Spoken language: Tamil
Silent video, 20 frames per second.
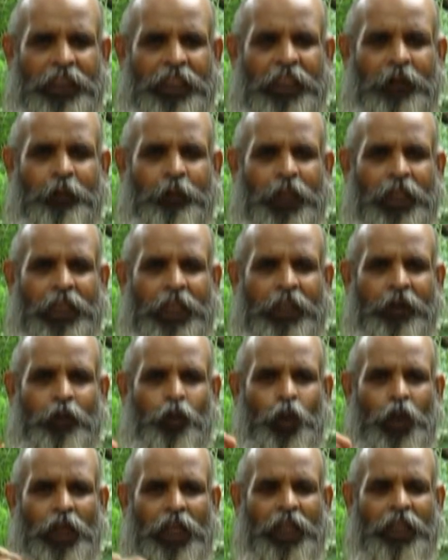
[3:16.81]
என்பதை
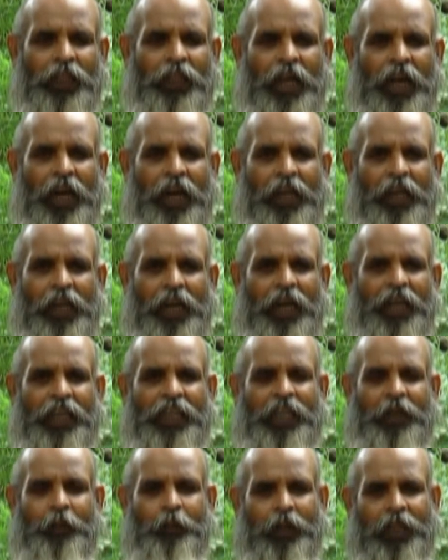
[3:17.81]
உணர்ந்தானா
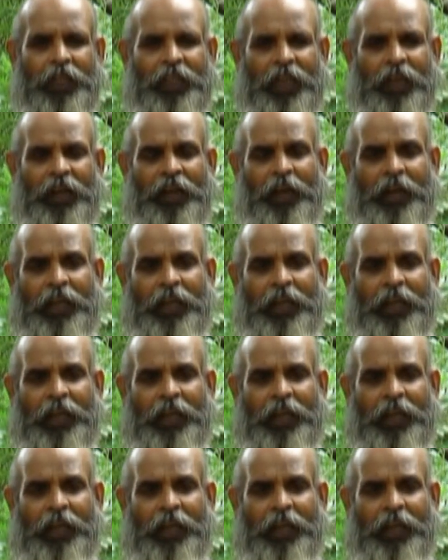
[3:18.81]
என்பதா